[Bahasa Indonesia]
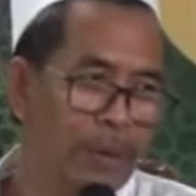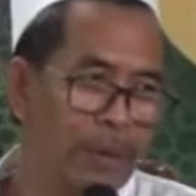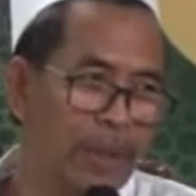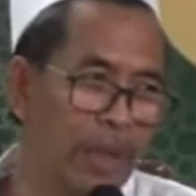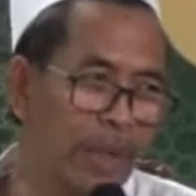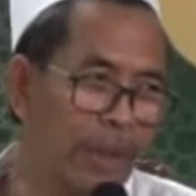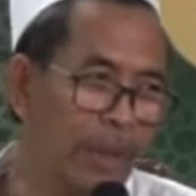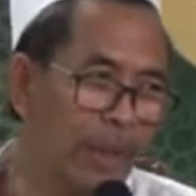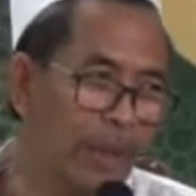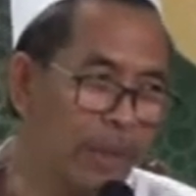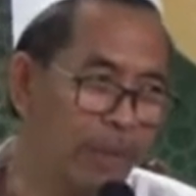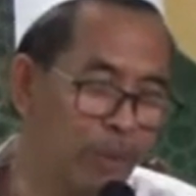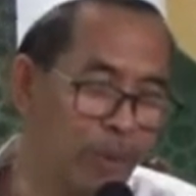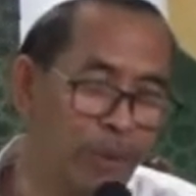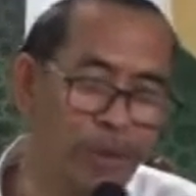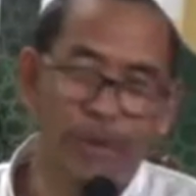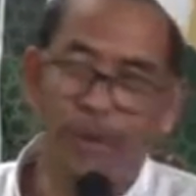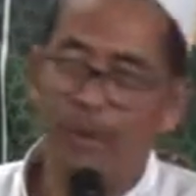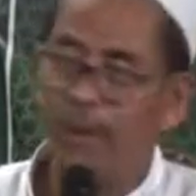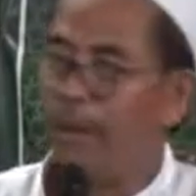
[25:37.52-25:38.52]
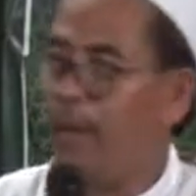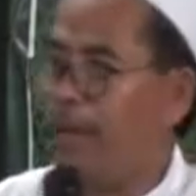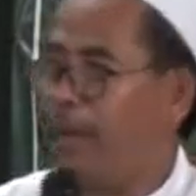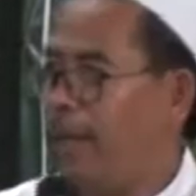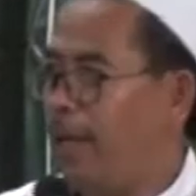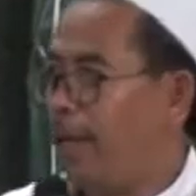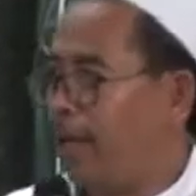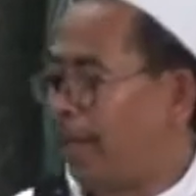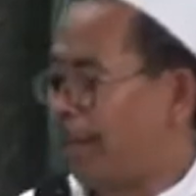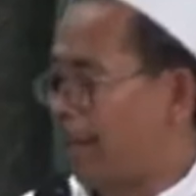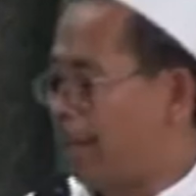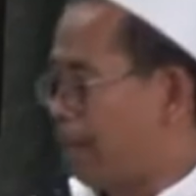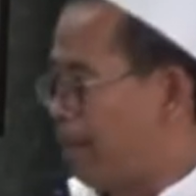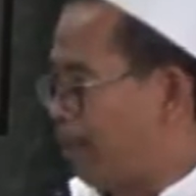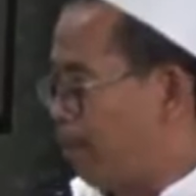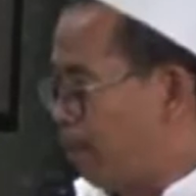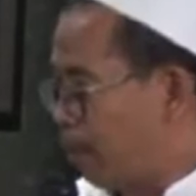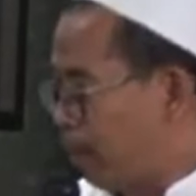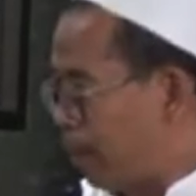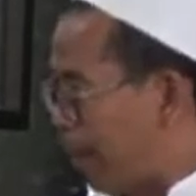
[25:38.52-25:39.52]
Akhiripun keranten
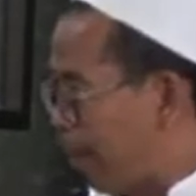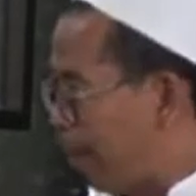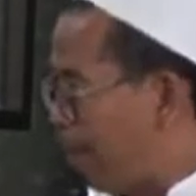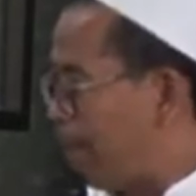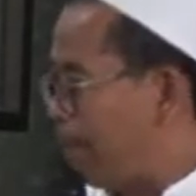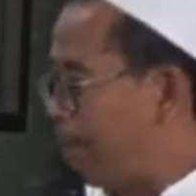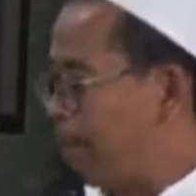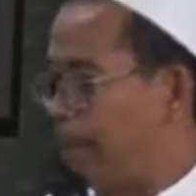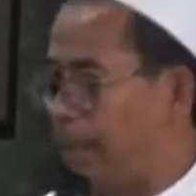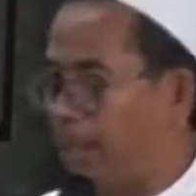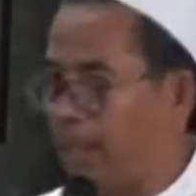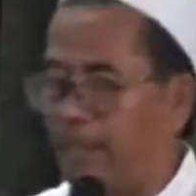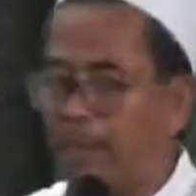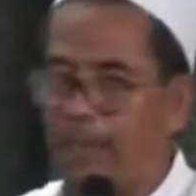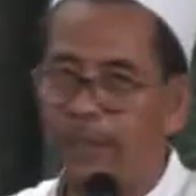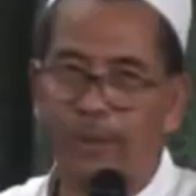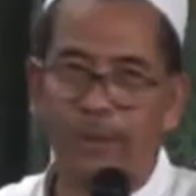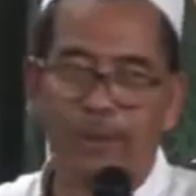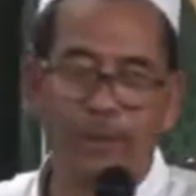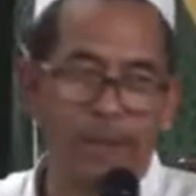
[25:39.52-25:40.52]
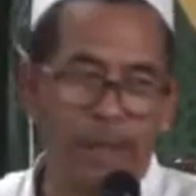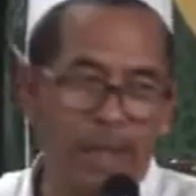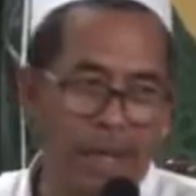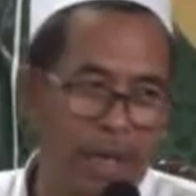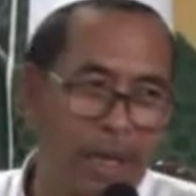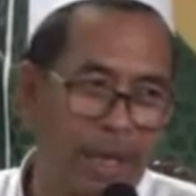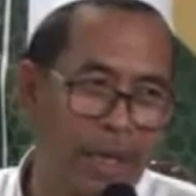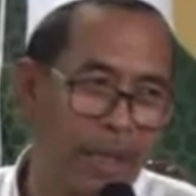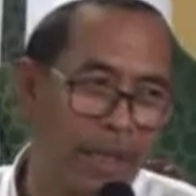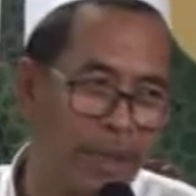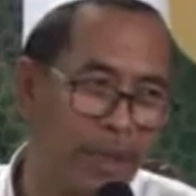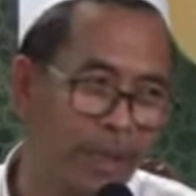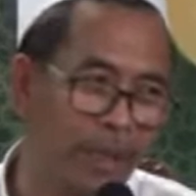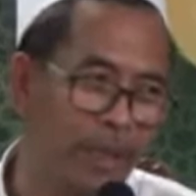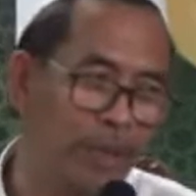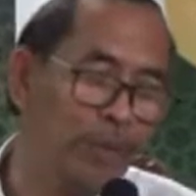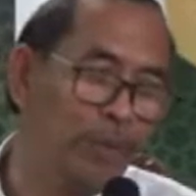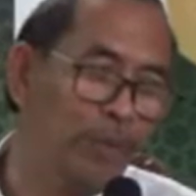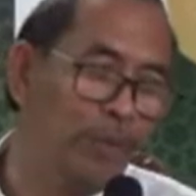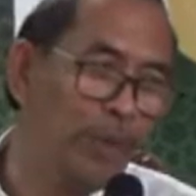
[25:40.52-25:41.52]
muktamar mengkene ditunda
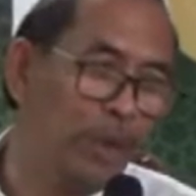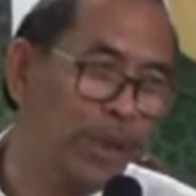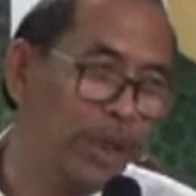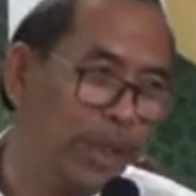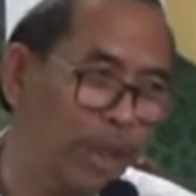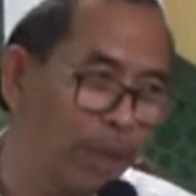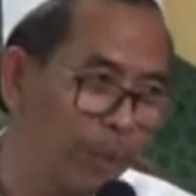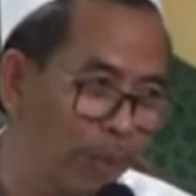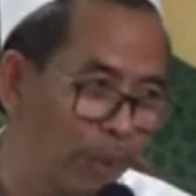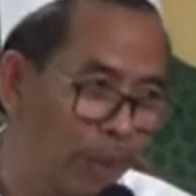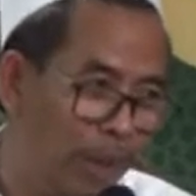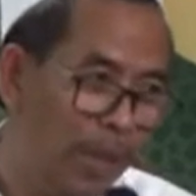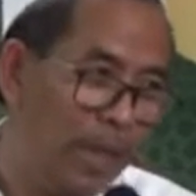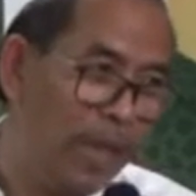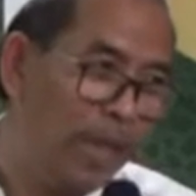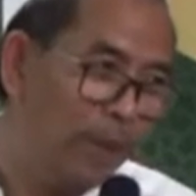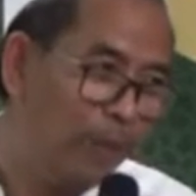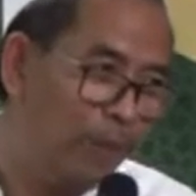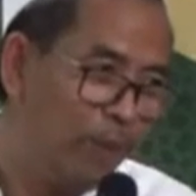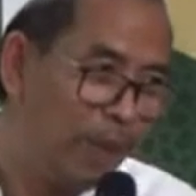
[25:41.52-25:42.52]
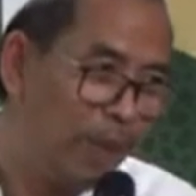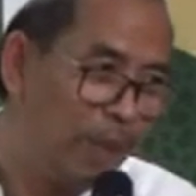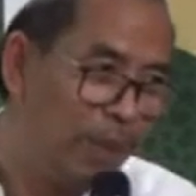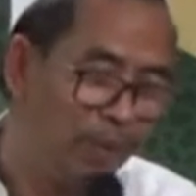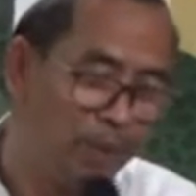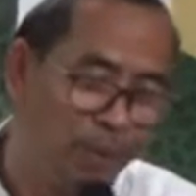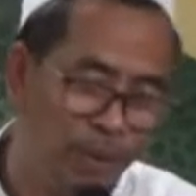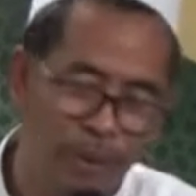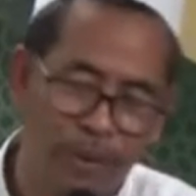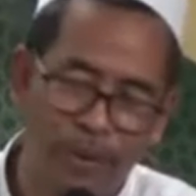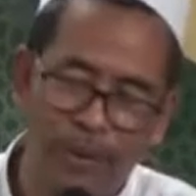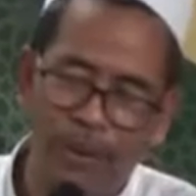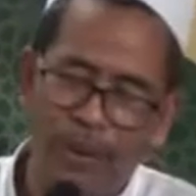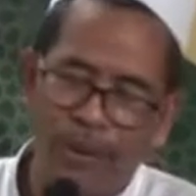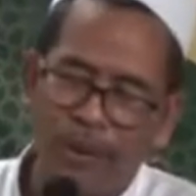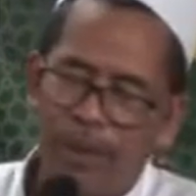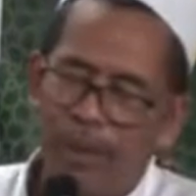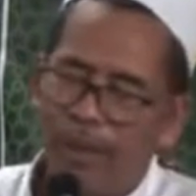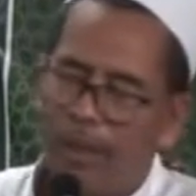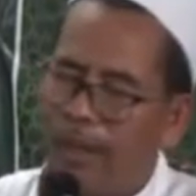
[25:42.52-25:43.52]
niku mboten oleh aturanipun
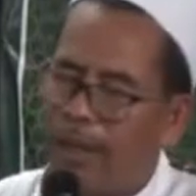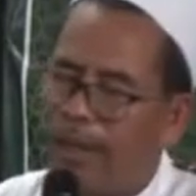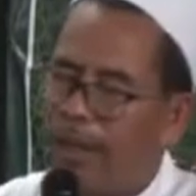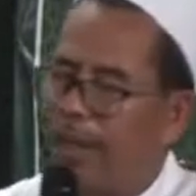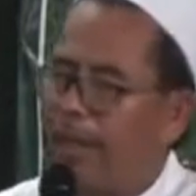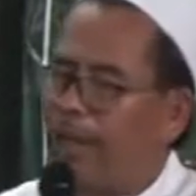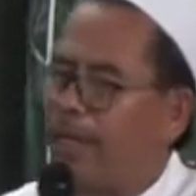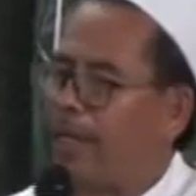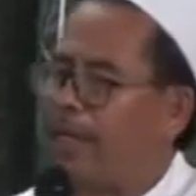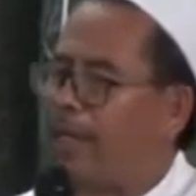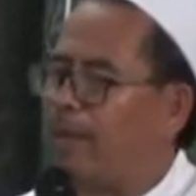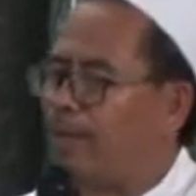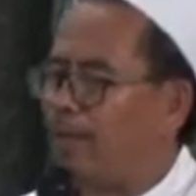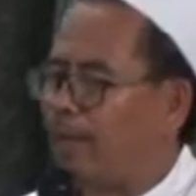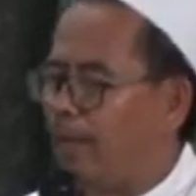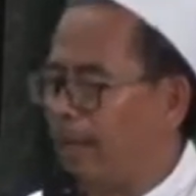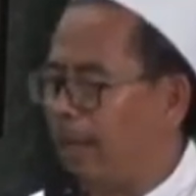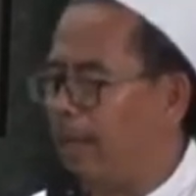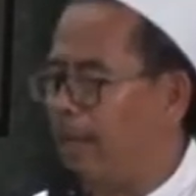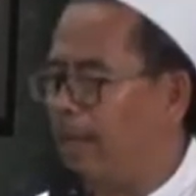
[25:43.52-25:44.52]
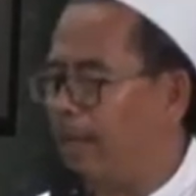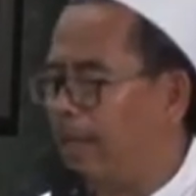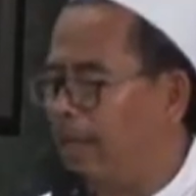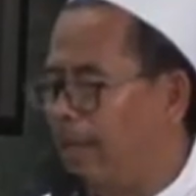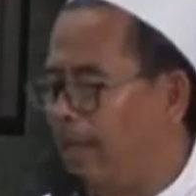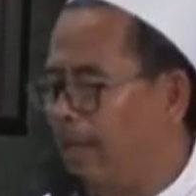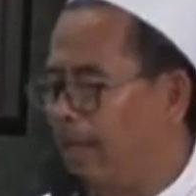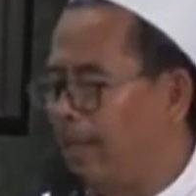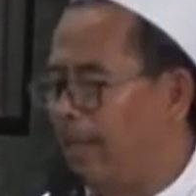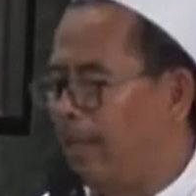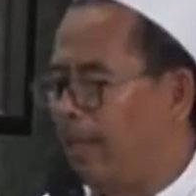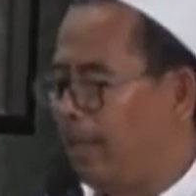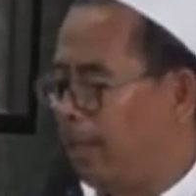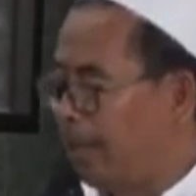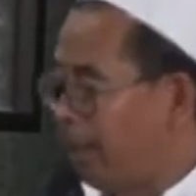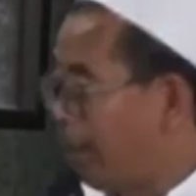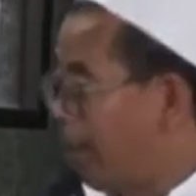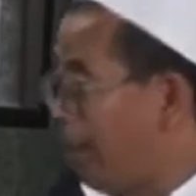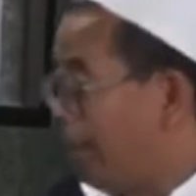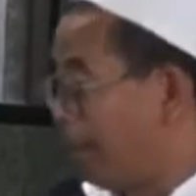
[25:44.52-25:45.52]
alhamdulillah
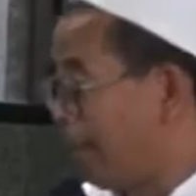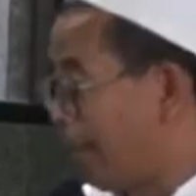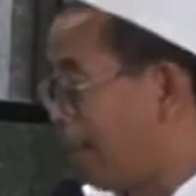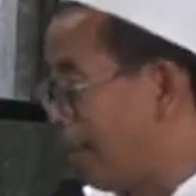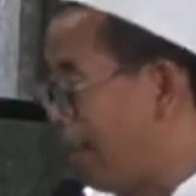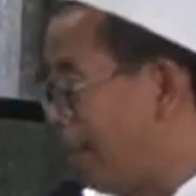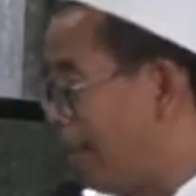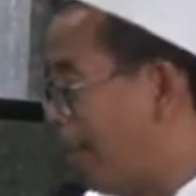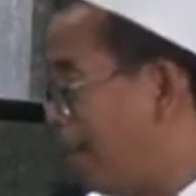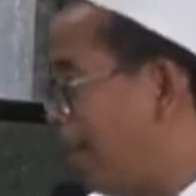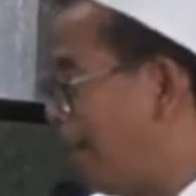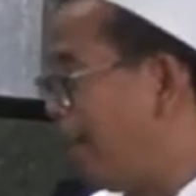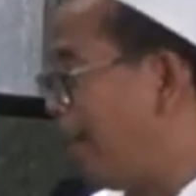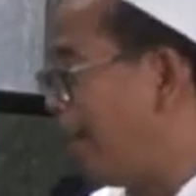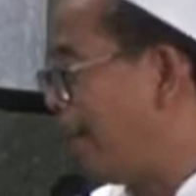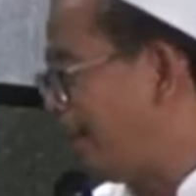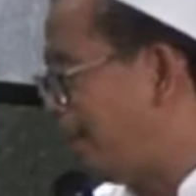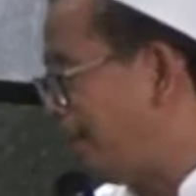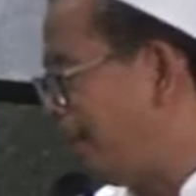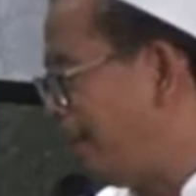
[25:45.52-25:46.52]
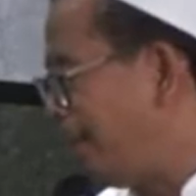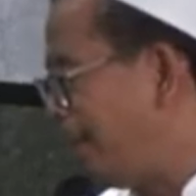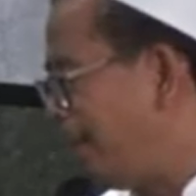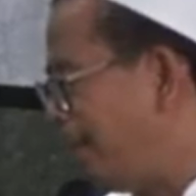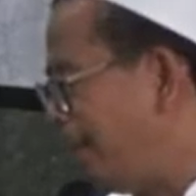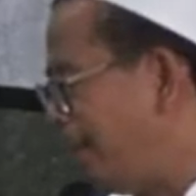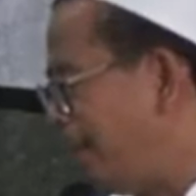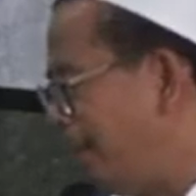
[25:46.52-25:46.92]
dengan kerendahan hati